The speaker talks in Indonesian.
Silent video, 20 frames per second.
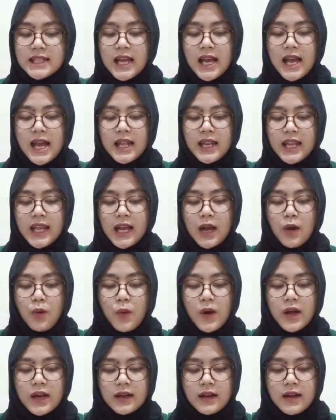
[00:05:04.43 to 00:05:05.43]
aneka
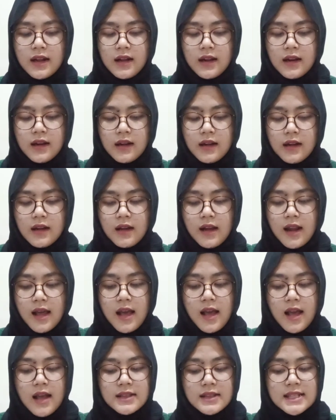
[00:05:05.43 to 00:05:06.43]
warna
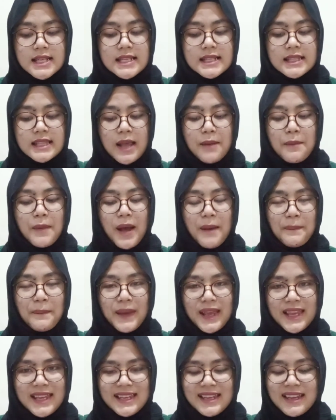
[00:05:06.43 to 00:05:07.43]
sistem
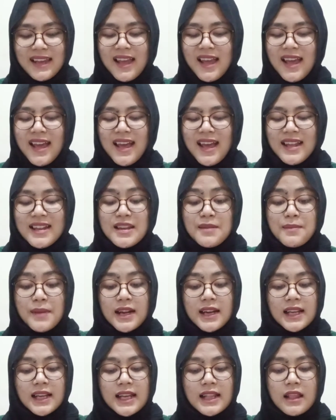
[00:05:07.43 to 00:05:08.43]
HPI, di mana
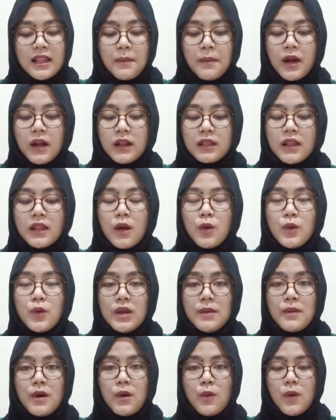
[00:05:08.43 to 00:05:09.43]
kita mengetahui
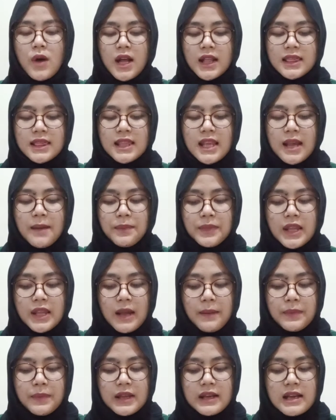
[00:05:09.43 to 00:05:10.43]
bahwa tiap-tiap
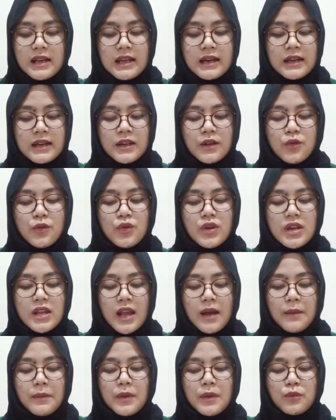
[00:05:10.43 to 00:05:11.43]
negara di dunia
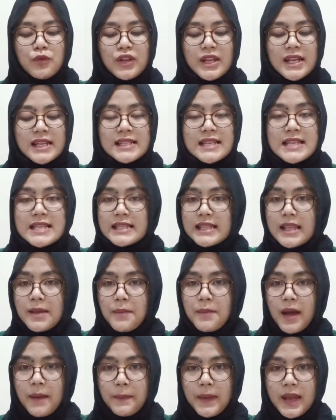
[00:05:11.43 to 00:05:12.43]
mempunyai sistem
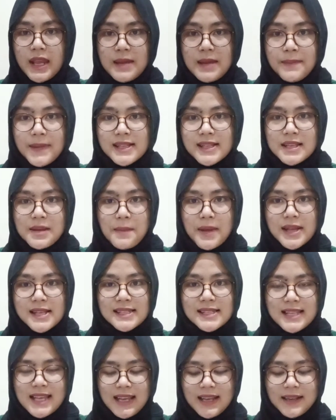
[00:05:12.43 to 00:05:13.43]
HPI
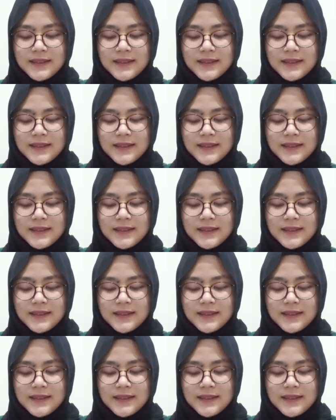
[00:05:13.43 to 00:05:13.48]
masing-masing.